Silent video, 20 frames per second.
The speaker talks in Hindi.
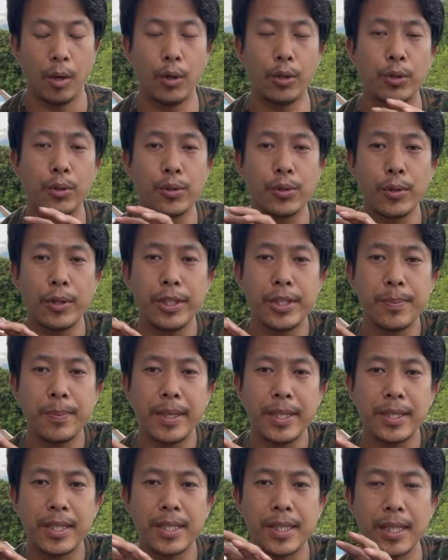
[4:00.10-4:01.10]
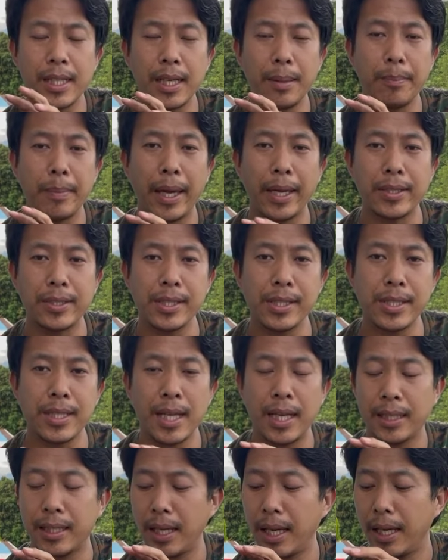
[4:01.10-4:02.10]
और दोस्तों इसमें जिस तरह मैगजीन्स
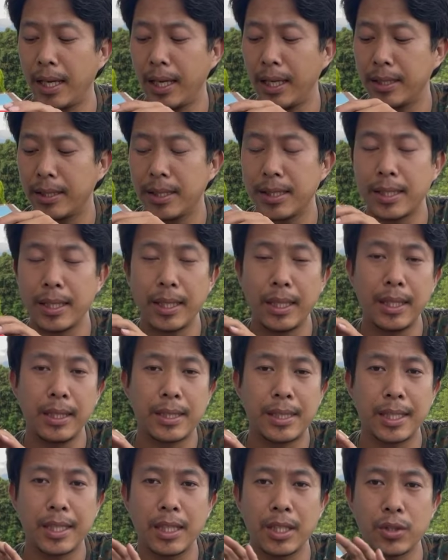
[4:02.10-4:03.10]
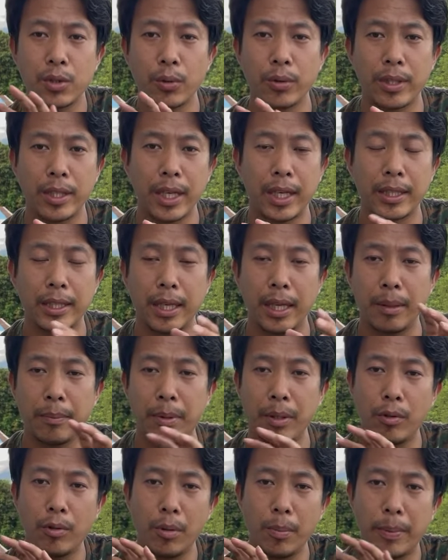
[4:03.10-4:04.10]
आता है जिस तरह सिंगल शॉट रे आता है
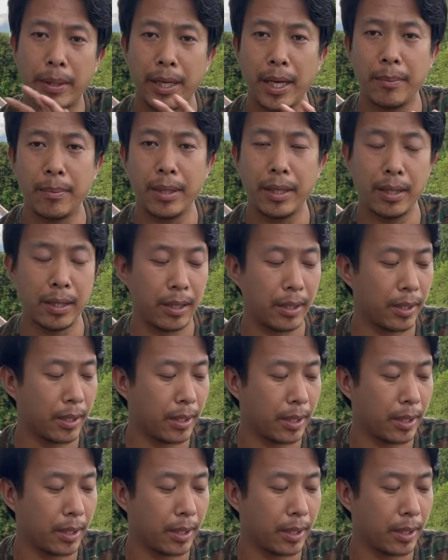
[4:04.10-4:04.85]
बिल्कुल बराबर